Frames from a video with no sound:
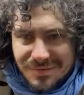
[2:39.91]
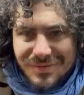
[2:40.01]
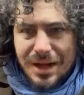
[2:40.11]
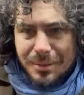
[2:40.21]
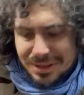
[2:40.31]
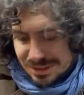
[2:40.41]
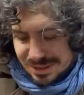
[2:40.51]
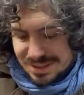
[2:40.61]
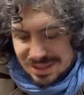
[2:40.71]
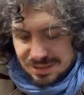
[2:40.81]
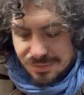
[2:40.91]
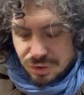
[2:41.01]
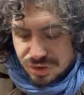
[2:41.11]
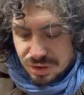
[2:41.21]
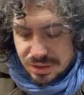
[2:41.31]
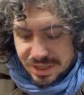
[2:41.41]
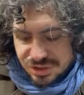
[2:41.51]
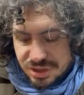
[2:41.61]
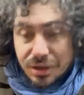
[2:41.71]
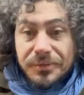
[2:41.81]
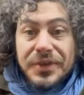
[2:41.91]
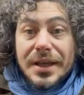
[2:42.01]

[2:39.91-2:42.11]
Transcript: È veramente interessante, vi consiglio di leggerlo.